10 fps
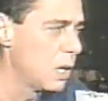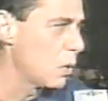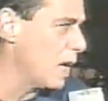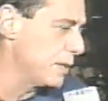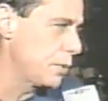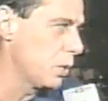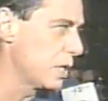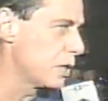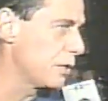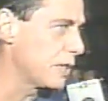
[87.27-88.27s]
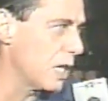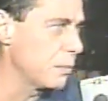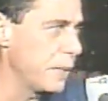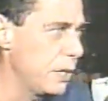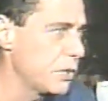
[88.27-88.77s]
quase todas, ficaram
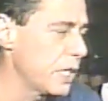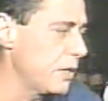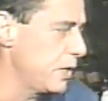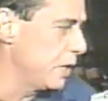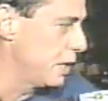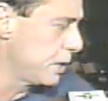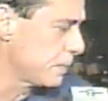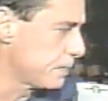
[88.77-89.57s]
meio esquecidas.